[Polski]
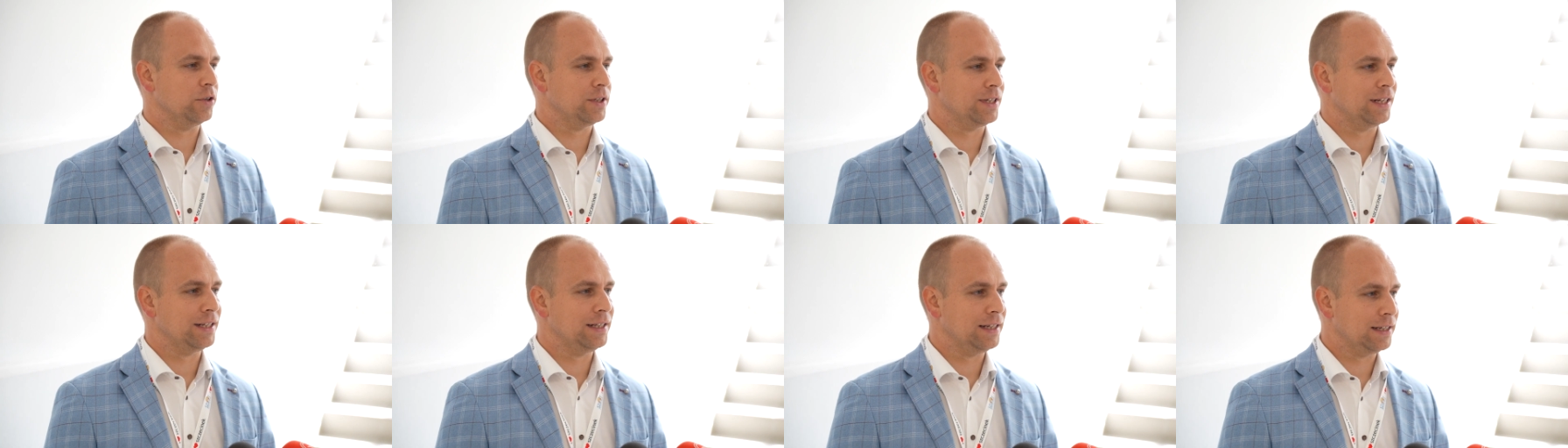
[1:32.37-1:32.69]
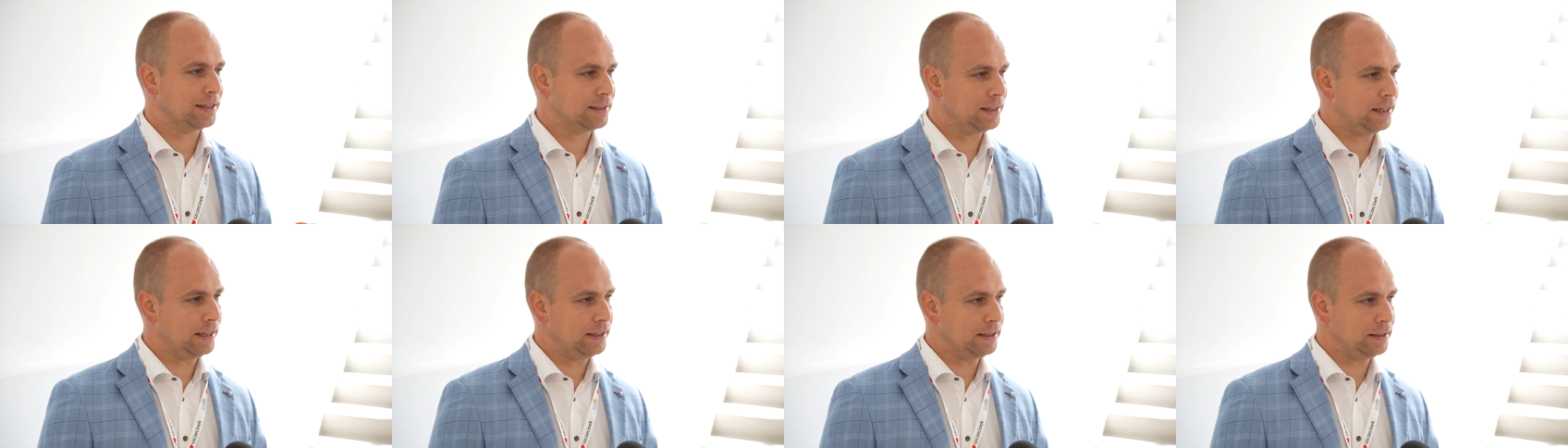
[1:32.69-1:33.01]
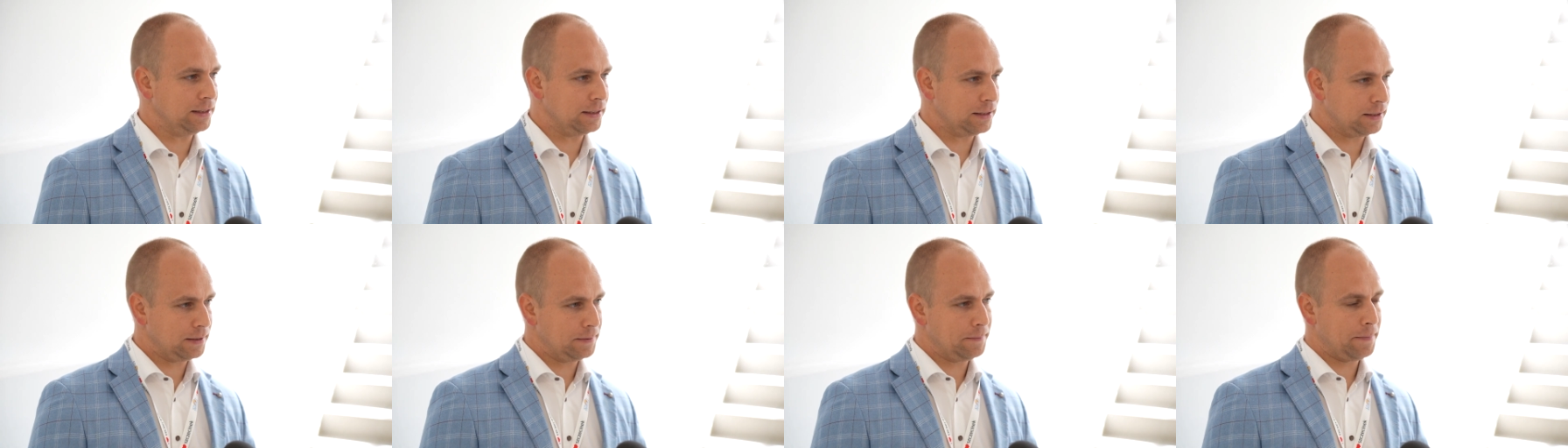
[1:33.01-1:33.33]
osadach
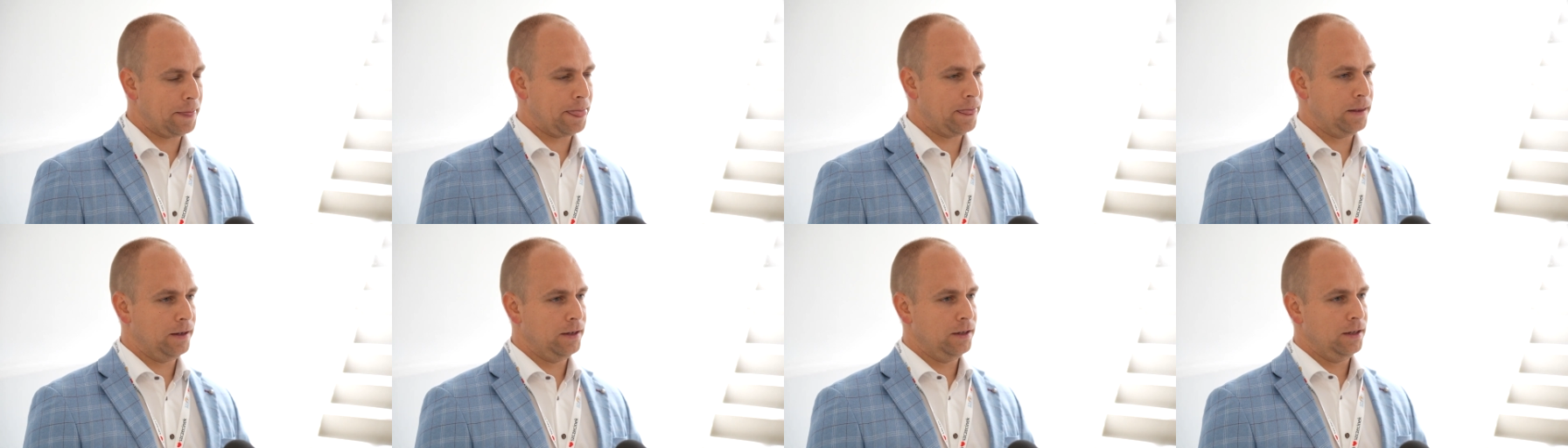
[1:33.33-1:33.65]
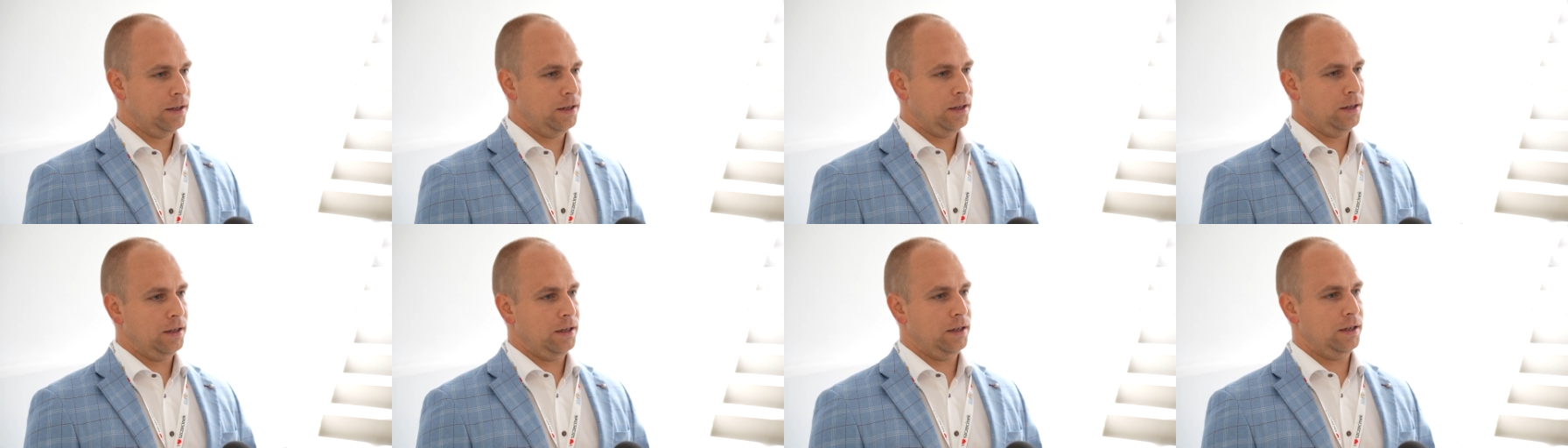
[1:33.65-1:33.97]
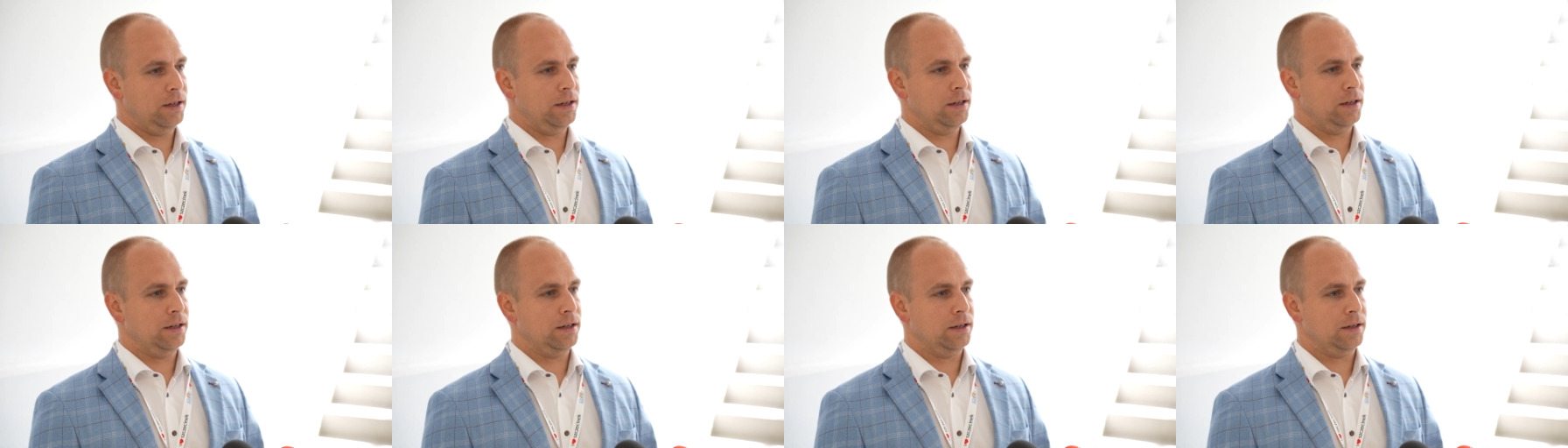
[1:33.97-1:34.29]
dennych.
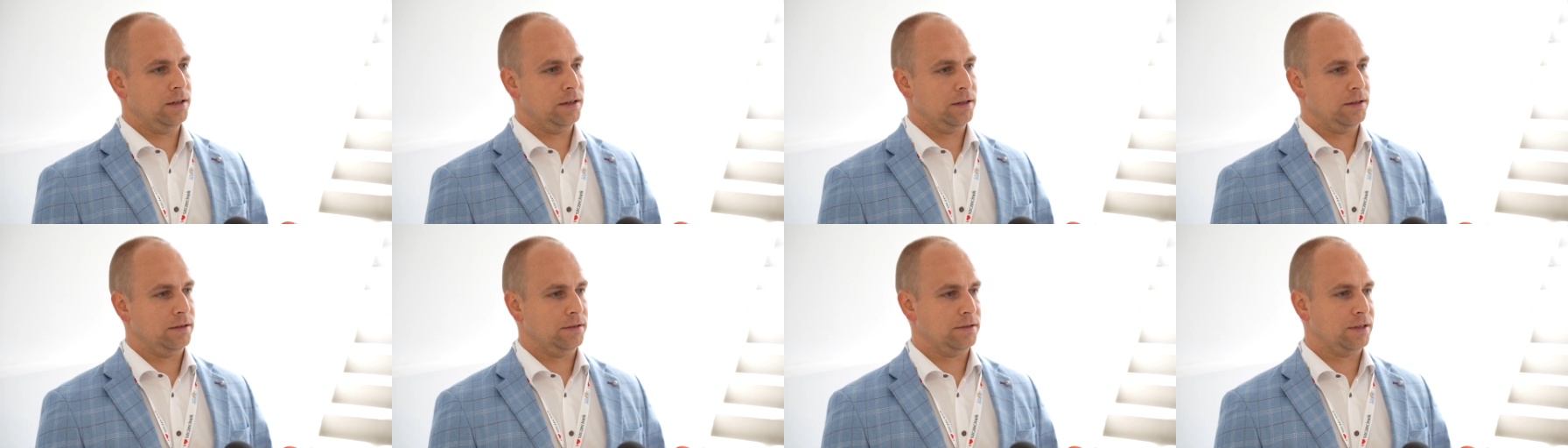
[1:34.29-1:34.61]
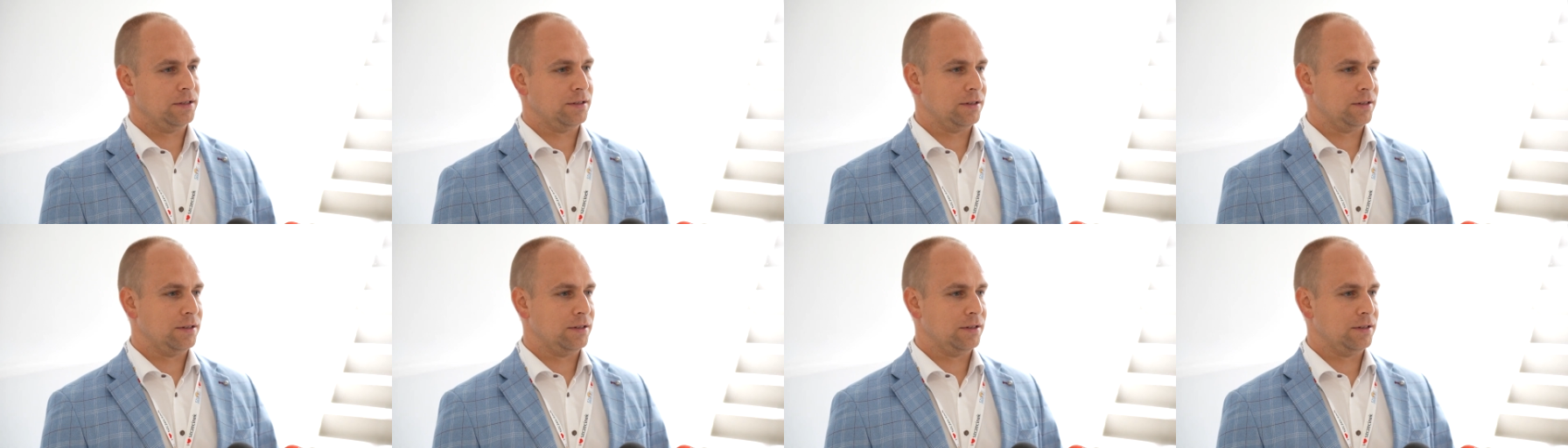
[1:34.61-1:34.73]
E, ze